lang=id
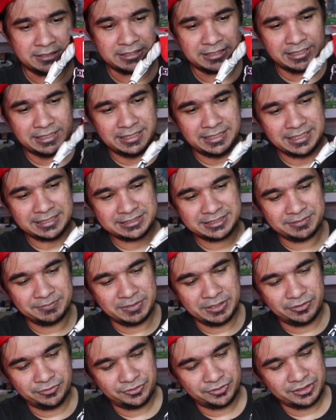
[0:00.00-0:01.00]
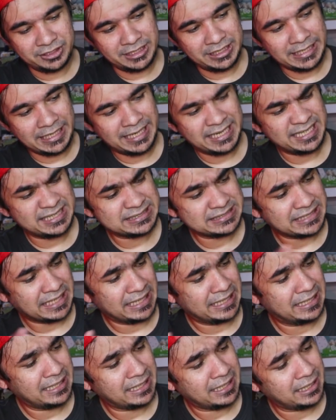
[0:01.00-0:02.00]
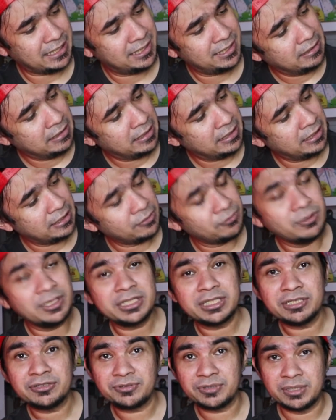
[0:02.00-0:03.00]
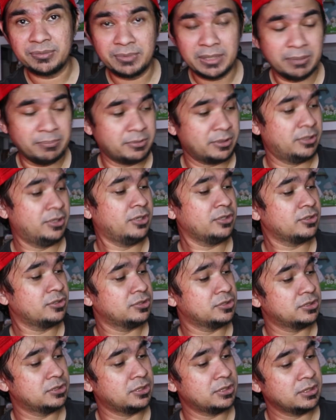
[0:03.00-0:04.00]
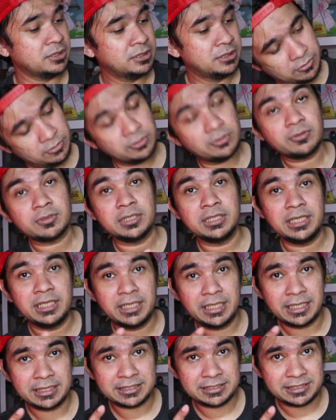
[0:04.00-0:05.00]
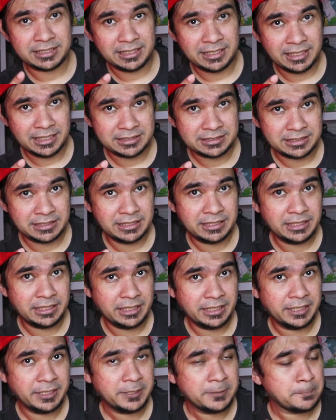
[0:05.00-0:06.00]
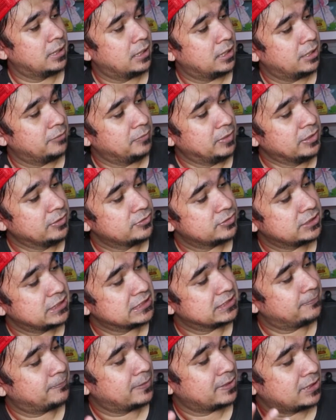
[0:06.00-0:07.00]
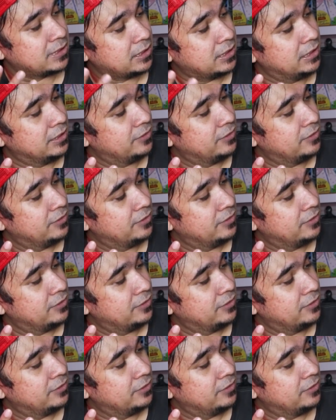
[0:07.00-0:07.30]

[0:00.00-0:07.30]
Sekilas sih minusnya ya, standar lah. Uh, kulitnya sudah mulai mengelotok. Untuk dilihat sekilas ini, uh, minusnya seperti yang